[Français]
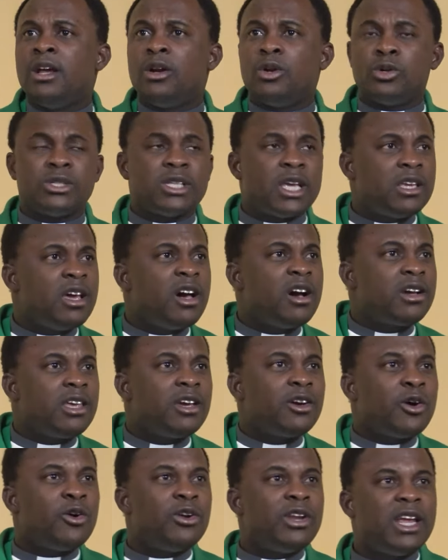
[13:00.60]
le Seigneur qui
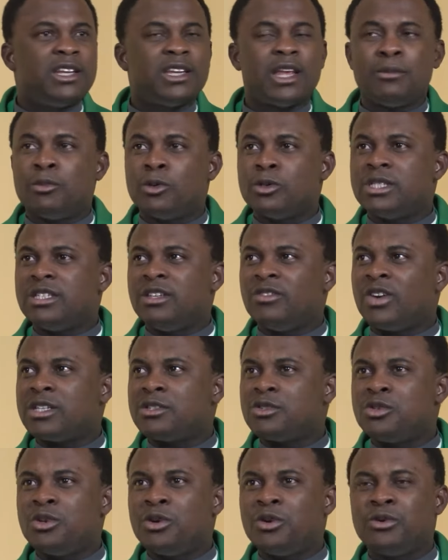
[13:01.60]
connaît tes
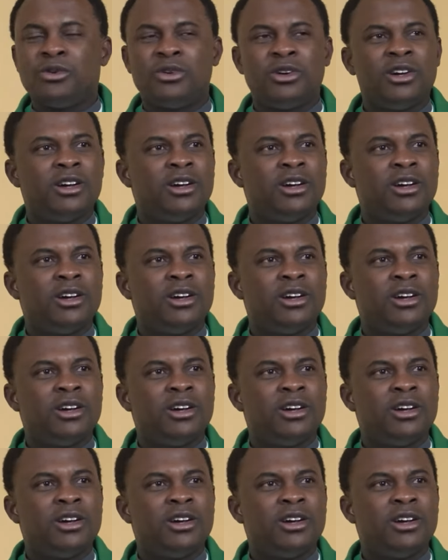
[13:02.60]
motivations,